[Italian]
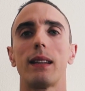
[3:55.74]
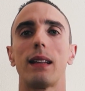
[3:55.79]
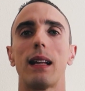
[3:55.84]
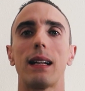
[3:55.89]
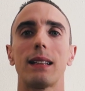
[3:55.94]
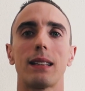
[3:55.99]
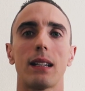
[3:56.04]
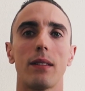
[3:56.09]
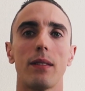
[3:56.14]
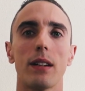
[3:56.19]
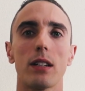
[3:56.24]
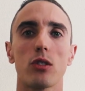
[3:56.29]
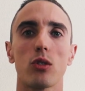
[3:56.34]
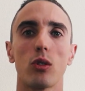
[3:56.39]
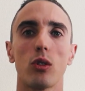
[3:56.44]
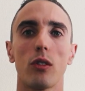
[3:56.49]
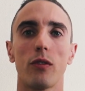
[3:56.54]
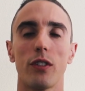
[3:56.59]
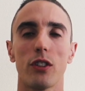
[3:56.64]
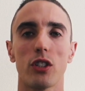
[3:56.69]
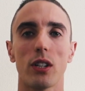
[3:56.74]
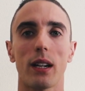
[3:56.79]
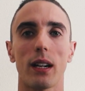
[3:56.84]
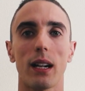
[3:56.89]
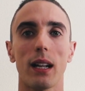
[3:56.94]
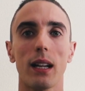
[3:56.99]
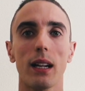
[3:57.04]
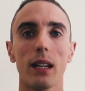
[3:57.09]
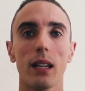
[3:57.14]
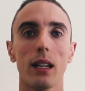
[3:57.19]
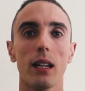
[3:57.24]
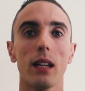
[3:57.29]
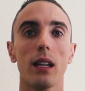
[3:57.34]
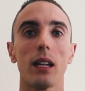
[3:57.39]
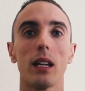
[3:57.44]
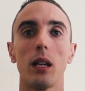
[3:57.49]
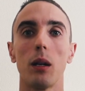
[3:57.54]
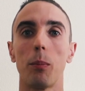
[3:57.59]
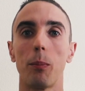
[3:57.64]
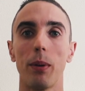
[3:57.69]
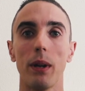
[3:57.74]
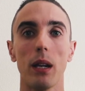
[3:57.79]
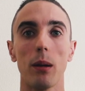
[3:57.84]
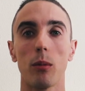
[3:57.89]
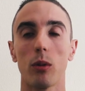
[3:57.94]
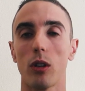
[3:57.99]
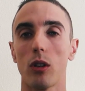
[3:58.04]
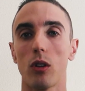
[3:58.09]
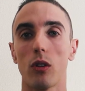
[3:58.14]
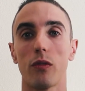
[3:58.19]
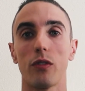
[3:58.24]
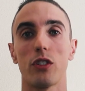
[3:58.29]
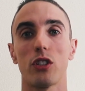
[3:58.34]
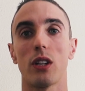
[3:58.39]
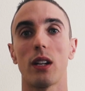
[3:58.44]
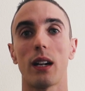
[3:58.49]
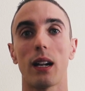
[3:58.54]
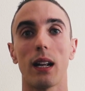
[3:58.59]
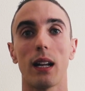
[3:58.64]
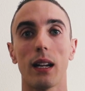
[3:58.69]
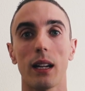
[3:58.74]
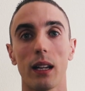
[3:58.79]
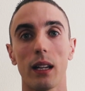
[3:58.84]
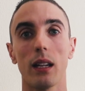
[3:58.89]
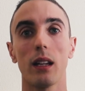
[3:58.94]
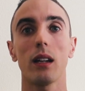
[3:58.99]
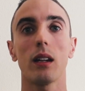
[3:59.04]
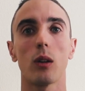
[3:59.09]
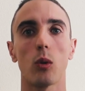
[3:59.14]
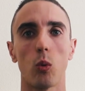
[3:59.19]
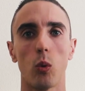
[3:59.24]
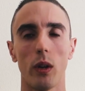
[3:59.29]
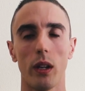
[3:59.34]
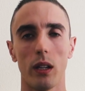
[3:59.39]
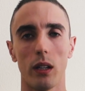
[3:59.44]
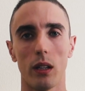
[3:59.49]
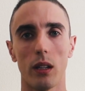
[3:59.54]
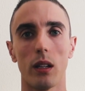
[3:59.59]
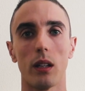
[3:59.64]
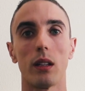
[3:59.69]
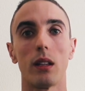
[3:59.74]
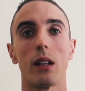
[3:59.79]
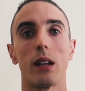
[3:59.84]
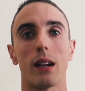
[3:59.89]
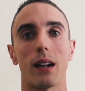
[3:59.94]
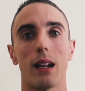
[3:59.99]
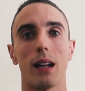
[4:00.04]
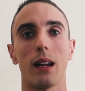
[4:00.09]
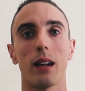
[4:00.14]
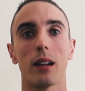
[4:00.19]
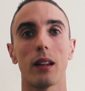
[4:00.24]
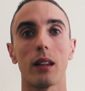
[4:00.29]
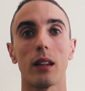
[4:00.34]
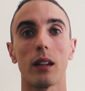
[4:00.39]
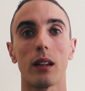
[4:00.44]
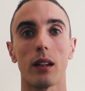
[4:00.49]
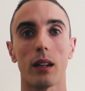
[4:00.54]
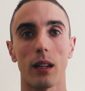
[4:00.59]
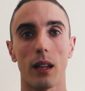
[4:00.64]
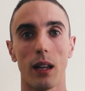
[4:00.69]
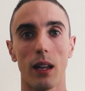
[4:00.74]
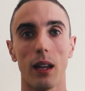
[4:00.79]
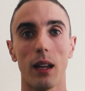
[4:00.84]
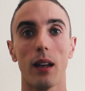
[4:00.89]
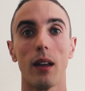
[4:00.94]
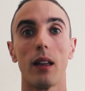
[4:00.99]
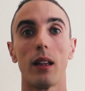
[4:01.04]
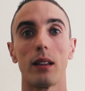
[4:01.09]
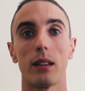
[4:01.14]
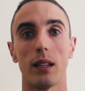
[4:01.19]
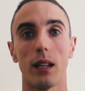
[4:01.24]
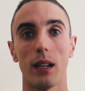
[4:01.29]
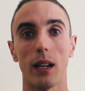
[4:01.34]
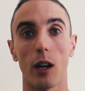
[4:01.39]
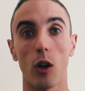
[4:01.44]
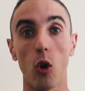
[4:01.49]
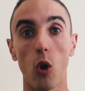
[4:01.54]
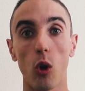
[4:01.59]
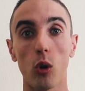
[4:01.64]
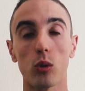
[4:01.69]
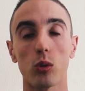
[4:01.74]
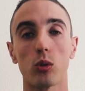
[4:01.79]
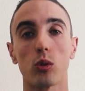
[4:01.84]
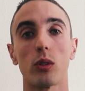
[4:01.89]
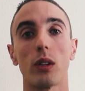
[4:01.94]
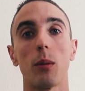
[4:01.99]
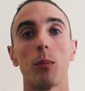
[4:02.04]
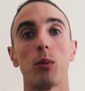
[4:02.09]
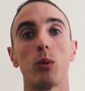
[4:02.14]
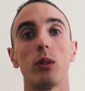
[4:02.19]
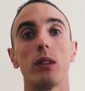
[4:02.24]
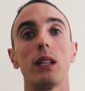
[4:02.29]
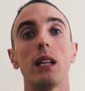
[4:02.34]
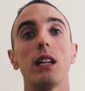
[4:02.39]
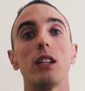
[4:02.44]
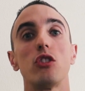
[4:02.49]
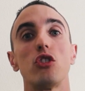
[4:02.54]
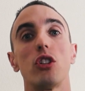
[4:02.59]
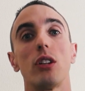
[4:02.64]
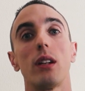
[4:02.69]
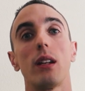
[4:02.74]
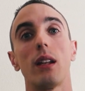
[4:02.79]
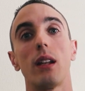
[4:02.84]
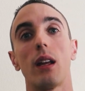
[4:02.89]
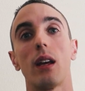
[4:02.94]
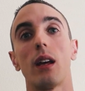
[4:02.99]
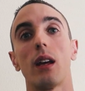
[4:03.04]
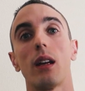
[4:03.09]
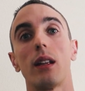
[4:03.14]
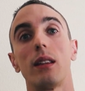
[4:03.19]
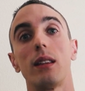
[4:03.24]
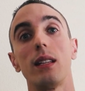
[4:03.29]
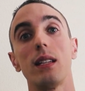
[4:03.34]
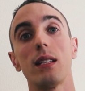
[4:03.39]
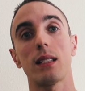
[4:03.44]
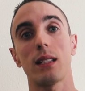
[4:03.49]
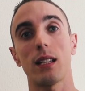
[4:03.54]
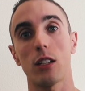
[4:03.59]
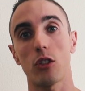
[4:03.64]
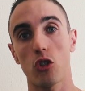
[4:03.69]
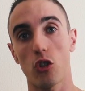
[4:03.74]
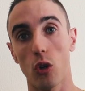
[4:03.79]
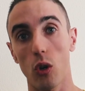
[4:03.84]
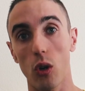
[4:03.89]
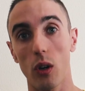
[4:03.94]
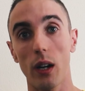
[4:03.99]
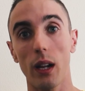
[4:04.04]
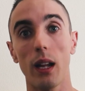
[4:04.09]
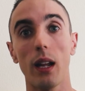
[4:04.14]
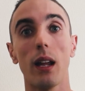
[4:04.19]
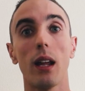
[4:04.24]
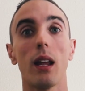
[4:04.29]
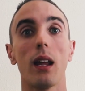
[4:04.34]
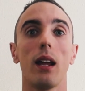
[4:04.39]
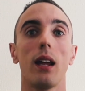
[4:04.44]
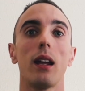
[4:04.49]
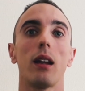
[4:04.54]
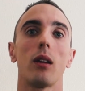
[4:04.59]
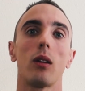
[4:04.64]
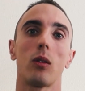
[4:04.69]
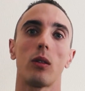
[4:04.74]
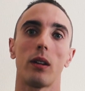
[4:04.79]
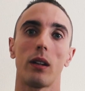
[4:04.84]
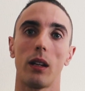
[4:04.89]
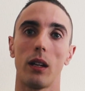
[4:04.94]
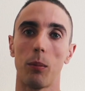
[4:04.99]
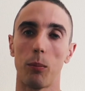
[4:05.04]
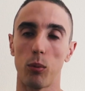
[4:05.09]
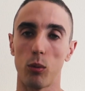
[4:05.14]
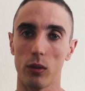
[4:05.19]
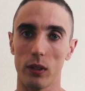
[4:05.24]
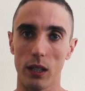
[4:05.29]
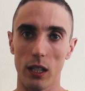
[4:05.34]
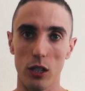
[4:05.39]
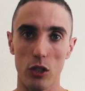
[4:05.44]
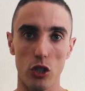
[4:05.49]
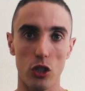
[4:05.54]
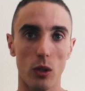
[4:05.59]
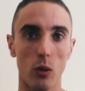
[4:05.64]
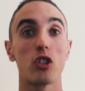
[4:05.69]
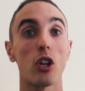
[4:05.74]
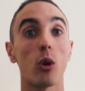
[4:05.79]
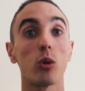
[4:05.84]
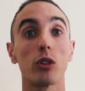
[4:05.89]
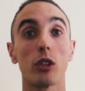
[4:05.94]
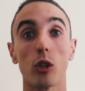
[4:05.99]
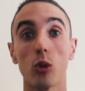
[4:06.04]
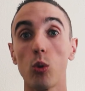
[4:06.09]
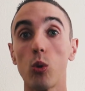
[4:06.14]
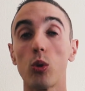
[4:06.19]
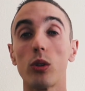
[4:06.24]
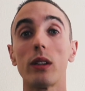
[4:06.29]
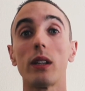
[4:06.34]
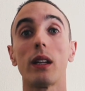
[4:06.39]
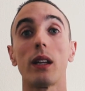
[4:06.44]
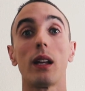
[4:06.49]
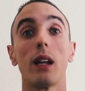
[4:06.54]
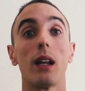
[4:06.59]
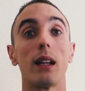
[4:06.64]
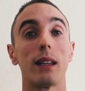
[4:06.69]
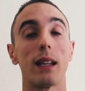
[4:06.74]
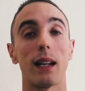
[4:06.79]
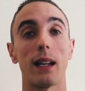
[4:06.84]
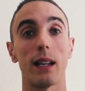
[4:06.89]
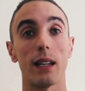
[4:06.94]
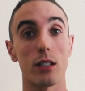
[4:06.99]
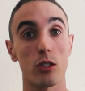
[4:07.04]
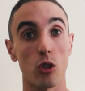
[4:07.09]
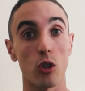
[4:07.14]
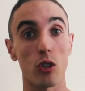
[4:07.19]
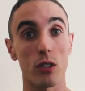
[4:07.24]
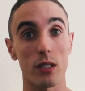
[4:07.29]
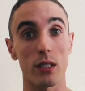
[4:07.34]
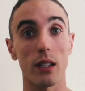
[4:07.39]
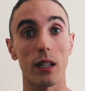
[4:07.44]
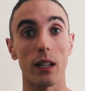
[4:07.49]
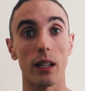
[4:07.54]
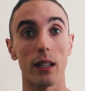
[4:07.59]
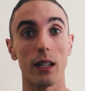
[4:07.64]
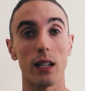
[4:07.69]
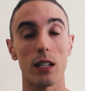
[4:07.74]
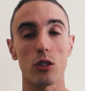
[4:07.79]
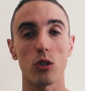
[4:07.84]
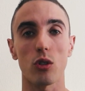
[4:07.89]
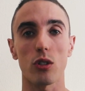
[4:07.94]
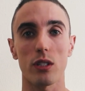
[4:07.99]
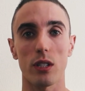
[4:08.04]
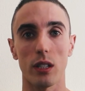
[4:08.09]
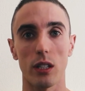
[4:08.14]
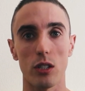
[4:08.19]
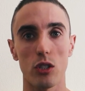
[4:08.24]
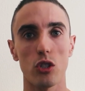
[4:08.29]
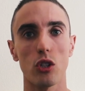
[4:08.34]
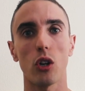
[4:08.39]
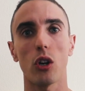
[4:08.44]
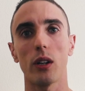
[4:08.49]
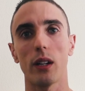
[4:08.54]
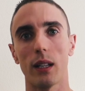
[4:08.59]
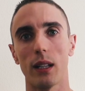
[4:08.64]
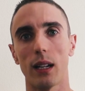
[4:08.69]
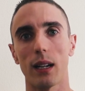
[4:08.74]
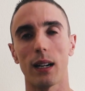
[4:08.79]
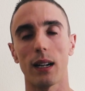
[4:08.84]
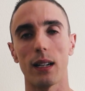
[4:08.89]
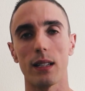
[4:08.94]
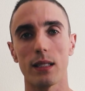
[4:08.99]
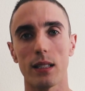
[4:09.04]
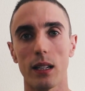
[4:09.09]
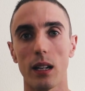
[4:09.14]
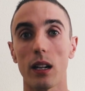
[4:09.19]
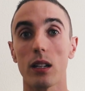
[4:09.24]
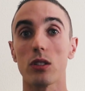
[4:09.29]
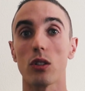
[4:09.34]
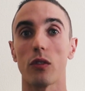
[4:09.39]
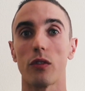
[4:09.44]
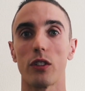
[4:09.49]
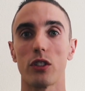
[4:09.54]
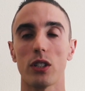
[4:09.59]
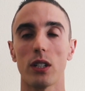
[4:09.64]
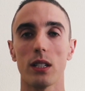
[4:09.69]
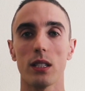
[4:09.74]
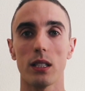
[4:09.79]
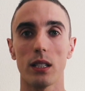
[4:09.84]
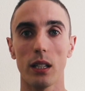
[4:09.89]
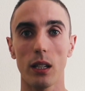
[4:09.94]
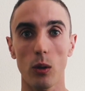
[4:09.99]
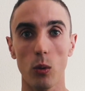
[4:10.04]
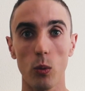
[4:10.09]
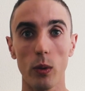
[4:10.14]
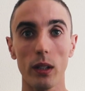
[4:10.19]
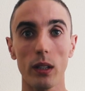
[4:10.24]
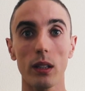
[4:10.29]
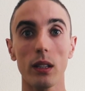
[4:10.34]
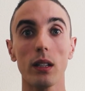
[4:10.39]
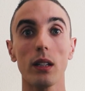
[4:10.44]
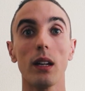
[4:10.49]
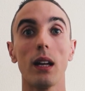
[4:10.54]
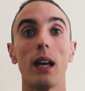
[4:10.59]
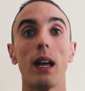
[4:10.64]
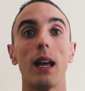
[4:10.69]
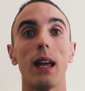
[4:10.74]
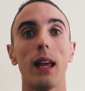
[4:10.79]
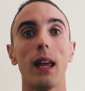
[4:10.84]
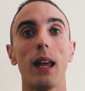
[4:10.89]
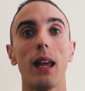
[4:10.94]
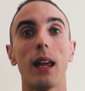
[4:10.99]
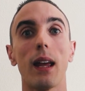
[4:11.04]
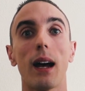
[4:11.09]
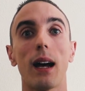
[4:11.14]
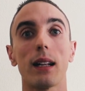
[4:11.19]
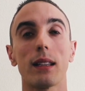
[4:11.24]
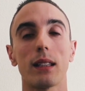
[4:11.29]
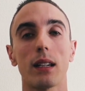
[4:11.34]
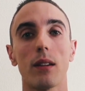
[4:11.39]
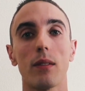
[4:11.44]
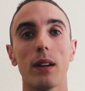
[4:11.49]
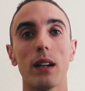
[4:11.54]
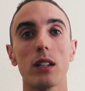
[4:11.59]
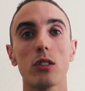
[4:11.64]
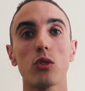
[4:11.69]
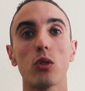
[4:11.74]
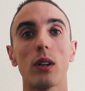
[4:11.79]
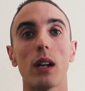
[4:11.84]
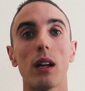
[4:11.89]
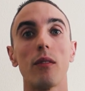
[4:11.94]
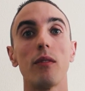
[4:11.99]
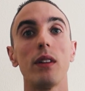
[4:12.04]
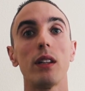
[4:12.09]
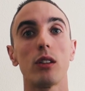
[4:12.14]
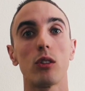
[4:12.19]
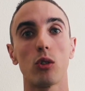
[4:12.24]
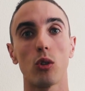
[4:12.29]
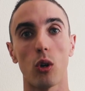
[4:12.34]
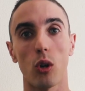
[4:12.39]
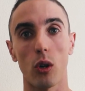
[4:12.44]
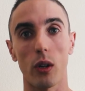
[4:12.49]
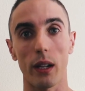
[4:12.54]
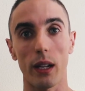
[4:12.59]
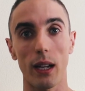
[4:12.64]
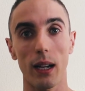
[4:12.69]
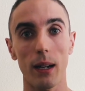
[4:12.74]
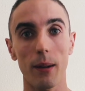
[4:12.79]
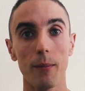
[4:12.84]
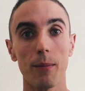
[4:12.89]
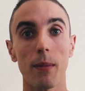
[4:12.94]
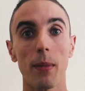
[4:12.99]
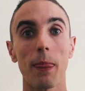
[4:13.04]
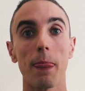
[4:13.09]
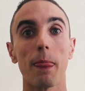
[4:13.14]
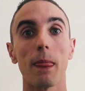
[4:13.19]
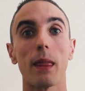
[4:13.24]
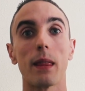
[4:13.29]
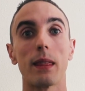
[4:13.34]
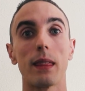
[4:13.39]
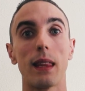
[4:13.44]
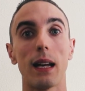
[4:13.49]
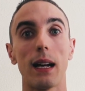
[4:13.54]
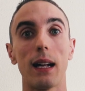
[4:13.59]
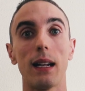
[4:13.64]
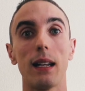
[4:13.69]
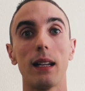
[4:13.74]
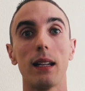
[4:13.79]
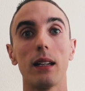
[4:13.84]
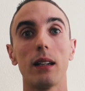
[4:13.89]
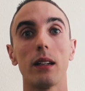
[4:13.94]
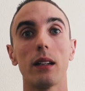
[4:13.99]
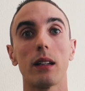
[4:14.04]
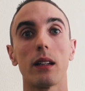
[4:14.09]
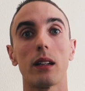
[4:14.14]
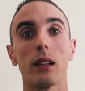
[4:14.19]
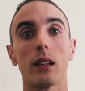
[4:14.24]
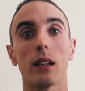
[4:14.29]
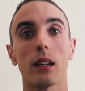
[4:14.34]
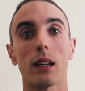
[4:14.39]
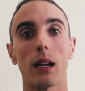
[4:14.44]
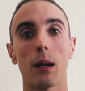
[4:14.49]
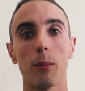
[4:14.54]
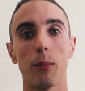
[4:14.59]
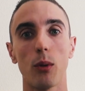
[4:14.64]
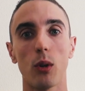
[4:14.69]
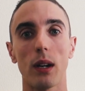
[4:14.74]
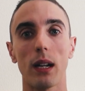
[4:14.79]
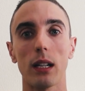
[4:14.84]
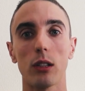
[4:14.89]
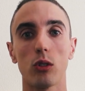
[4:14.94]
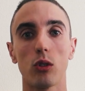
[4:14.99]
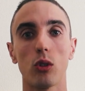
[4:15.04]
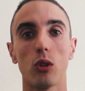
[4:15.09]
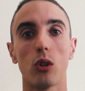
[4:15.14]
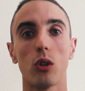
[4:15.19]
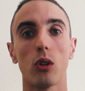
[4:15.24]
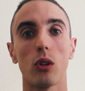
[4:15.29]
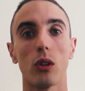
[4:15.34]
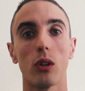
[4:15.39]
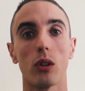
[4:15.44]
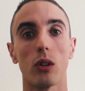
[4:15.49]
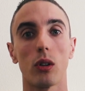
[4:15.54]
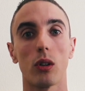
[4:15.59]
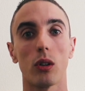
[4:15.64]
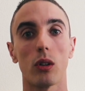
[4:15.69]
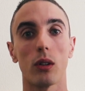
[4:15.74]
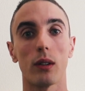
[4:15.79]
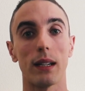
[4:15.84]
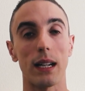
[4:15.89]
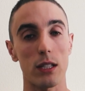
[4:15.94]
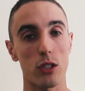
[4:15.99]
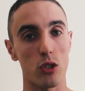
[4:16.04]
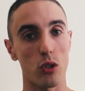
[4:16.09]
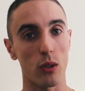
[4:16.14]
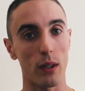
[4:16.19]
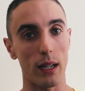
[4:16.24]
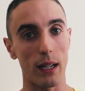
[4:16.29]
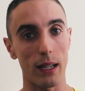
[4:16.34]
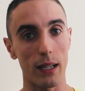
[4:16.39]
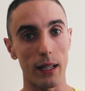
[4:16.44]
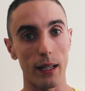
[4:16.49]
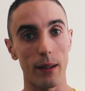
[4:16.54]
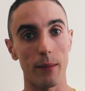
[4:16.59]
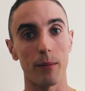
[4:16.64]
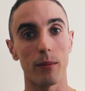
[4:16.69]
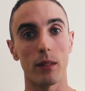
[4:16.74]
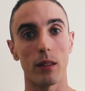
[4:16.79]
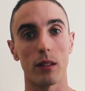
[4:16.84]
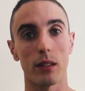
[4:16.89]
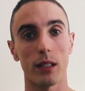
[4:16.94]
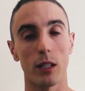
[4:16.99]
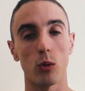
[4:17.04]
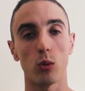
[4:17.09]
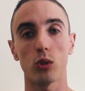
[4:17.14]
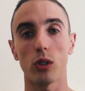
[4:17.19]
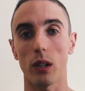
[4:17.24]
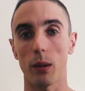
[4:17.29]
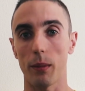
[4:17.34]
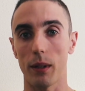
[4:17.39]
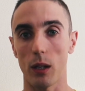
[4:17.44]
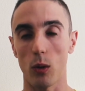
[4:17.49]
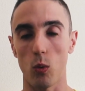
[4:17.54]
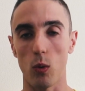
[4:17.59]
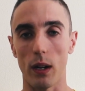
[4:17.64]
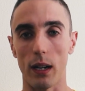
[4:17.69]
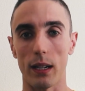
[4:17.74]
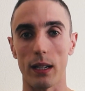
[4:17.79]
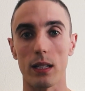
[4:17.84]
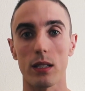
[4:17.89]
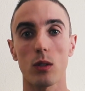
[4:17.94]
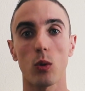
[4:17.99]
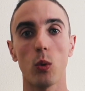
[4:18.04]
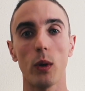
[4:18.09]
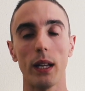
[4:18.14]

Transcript: Attraverso l'official ranking, il primo dell'official ranking, quindi del ranking che tiene conto dei punteggi eh, stagione e i punteggi già ottenuti nelle scorse, nelle scorse edizioni del Calisthenics Official Circuit e attraverso la vittoria del eh, campionato eh, nazionale tenuto a Rimini Wellness.